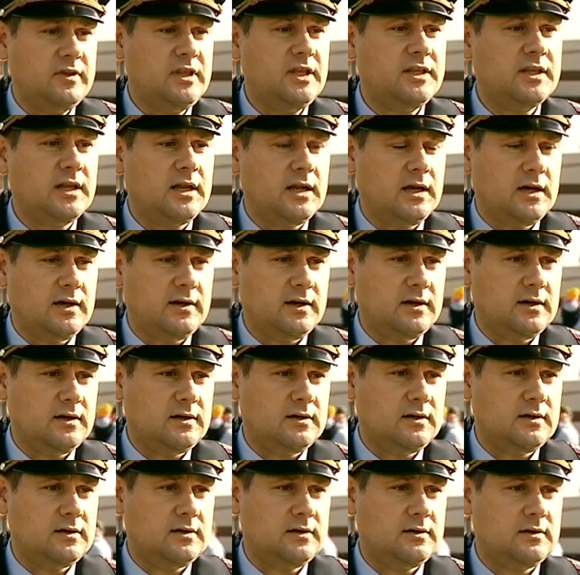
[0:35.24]
Водитель
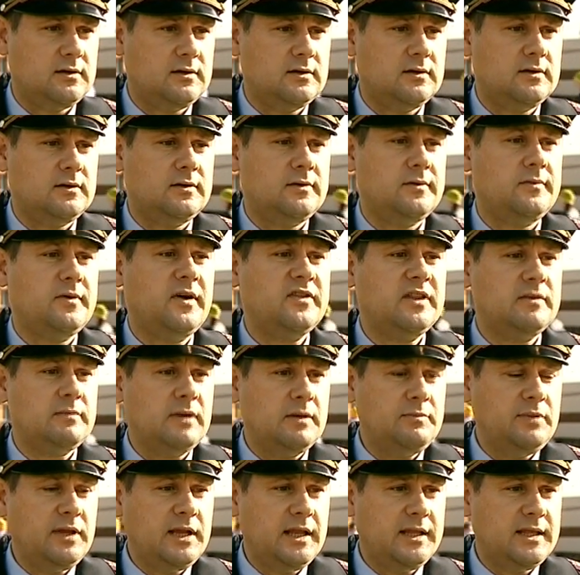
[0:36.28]
а,
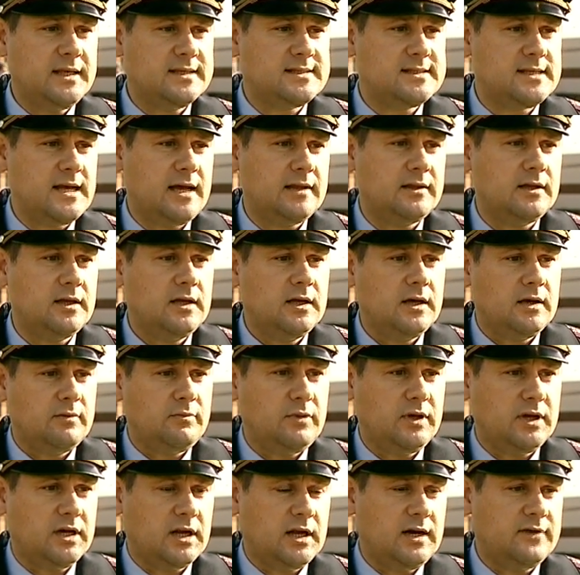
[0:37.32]
автомобиля Nissan
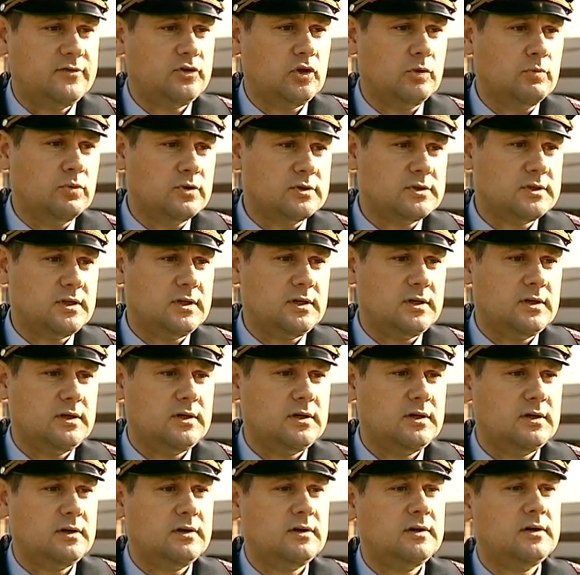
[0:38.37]
микроавтобуса
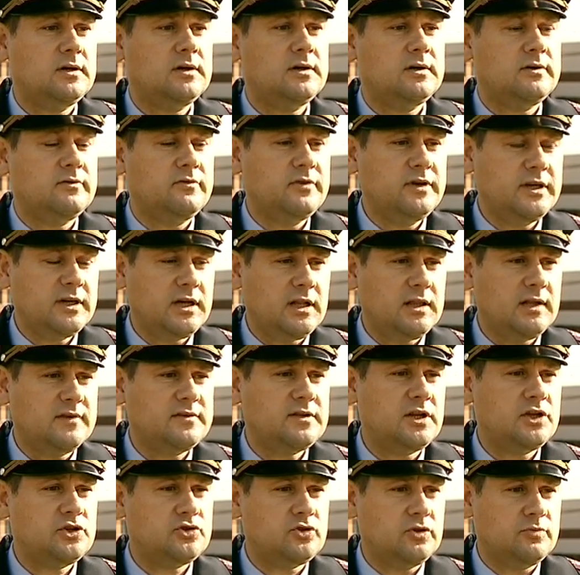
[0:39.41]
а, выехал на
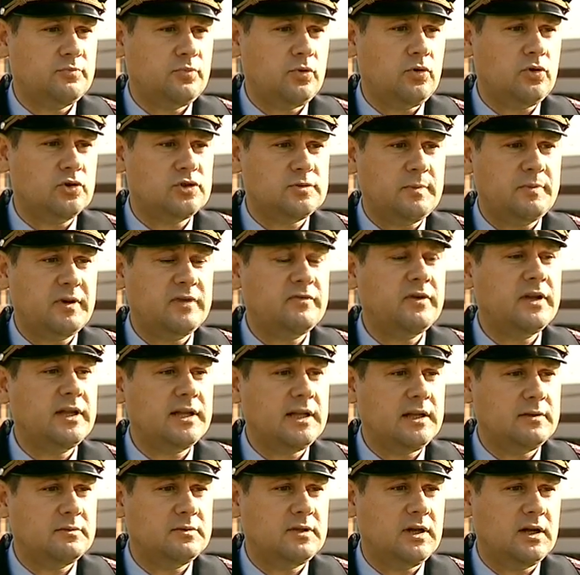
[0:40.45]
встречную полосу, по
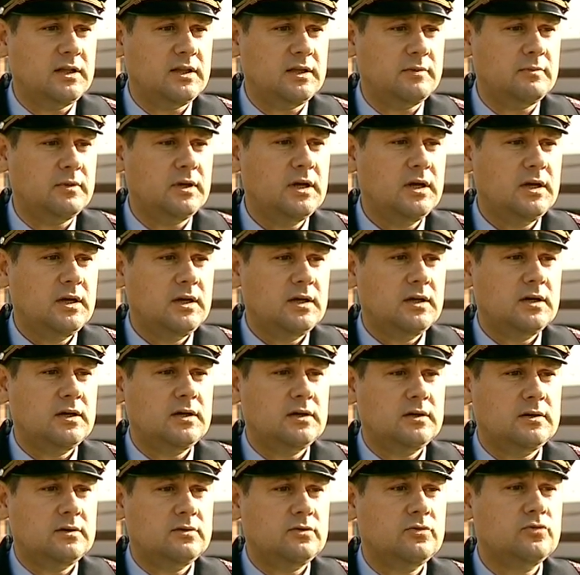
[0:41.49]
предварительным данным
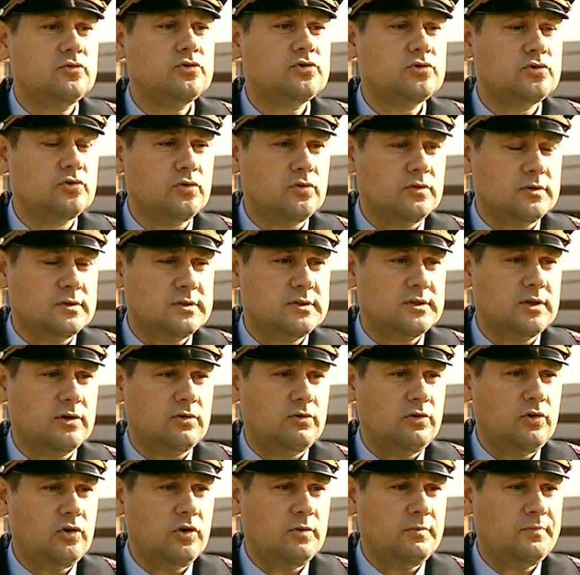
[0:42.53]
а, уснул за
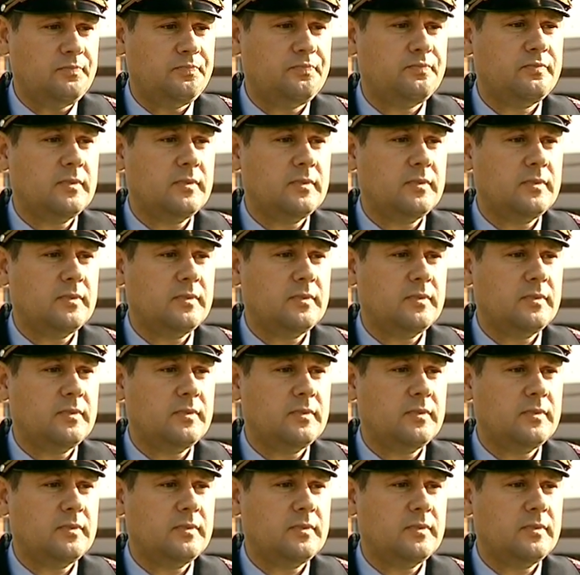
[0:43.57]
рулем.